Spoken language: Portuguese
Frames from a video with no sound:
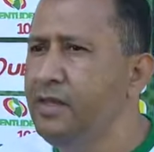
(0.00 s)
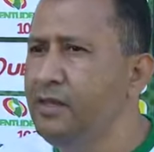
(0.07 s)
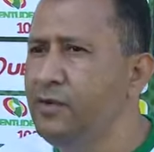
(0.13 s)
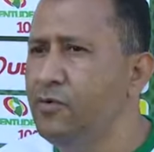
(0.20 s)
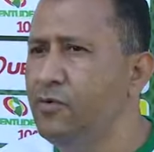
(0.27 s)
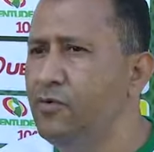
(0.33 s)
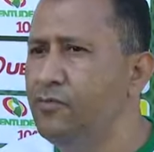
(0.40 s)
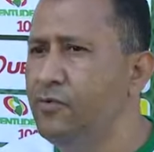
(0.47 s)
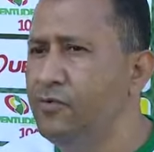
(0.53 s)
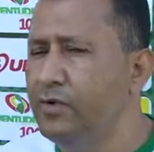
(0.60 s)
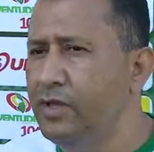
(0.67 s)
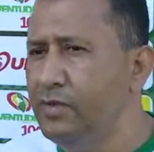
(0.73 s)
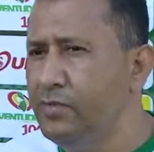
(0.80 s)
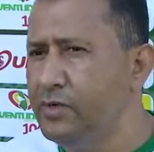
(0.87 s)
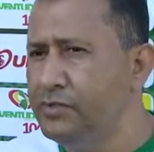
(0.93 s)
eu
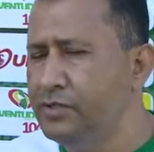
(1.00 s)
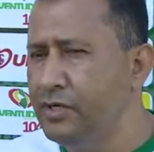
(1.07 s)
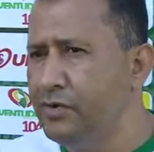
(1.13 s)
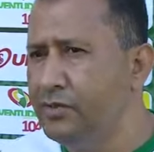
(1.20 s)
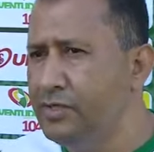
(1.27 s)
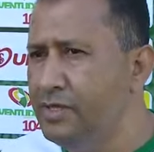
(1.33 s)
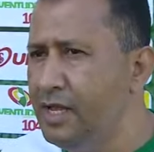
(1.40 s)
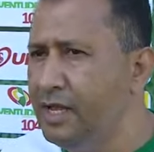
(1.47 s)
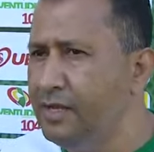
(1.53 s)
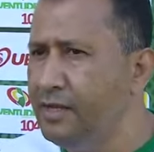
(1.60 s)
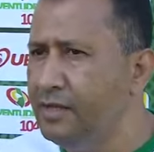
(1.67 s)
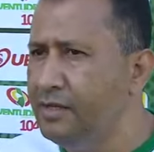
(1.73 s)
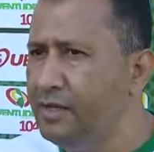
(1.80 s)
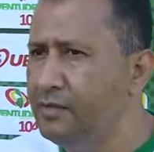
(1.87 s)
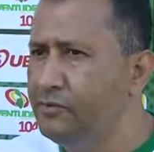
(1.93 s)
convoquei uma extraordinária
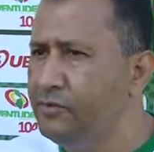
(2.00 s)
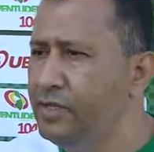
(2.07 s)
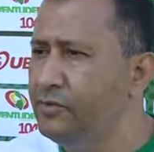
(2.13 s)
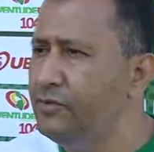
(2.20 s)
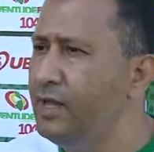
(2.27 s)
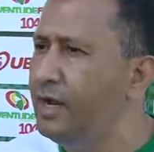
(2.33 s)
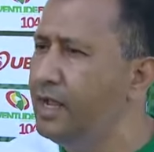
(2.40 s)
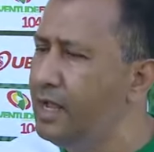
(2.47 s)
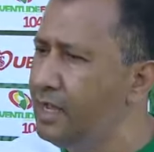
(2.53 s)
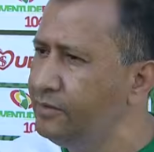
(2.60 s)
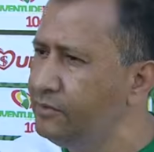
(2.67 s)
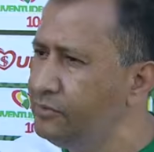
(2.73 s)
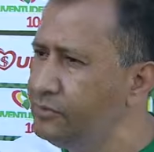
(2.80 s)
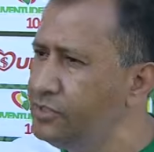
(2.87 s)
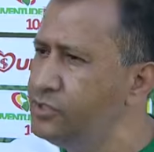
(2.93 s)
da diretoria do
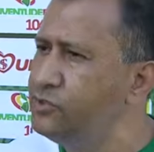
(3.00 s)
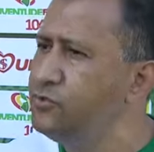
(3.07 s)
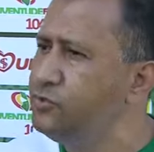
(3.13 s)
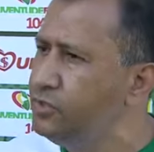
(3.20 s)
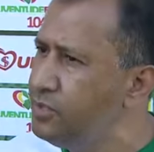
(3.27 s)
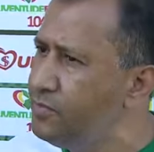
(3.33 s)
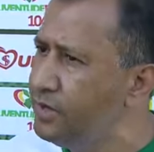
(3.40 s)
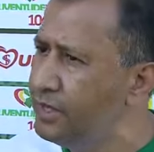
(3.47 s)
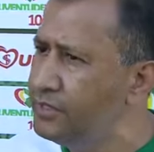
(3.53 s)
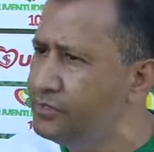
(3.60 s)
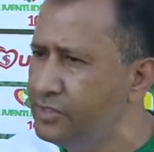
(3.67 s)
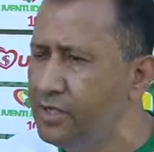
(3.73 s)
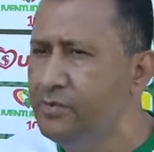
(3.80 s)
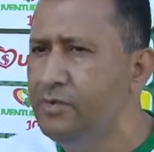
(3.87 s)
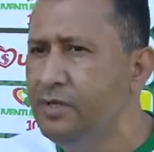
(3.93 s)
Lagarto, discutimos a
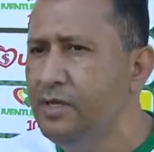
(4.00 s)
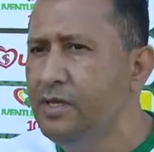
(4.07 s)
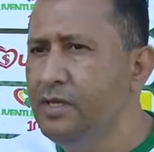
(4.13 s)
questão